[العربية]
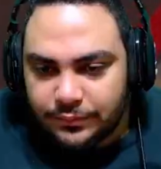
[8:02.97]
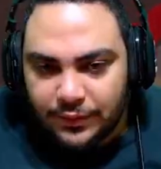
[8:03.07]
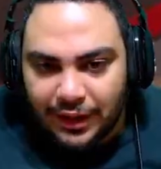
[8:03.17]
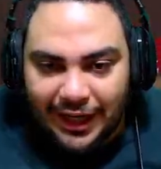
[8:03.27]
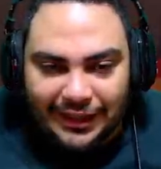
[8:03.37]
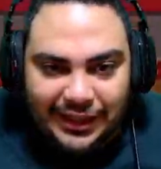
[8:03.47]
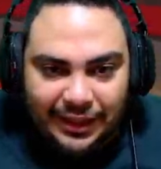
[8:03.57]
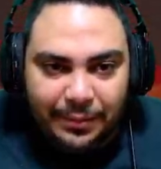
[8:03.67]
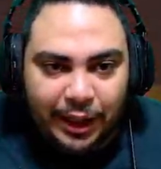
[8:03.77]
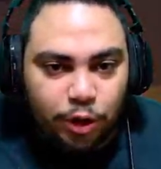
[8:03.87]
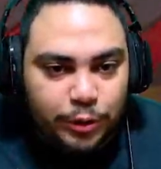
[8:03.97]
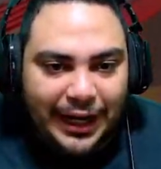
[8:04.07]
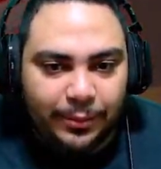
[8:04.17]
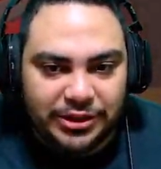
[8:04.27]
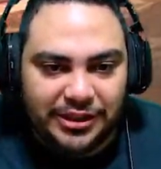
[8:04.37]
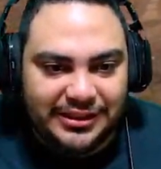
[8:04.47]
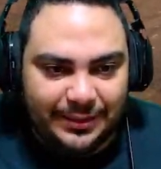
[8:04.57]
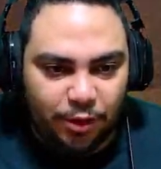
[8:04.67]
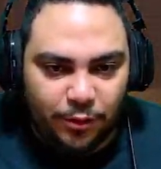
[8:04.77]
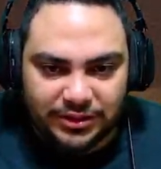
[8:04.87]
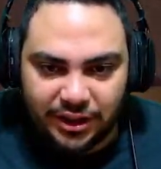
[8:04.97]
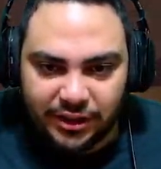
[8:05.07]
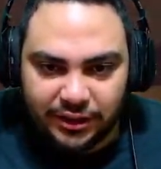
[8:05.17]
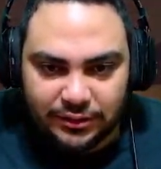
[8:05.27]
العيال دي ما كانوش بيلعبوا صيادين السمك وهم صغيرين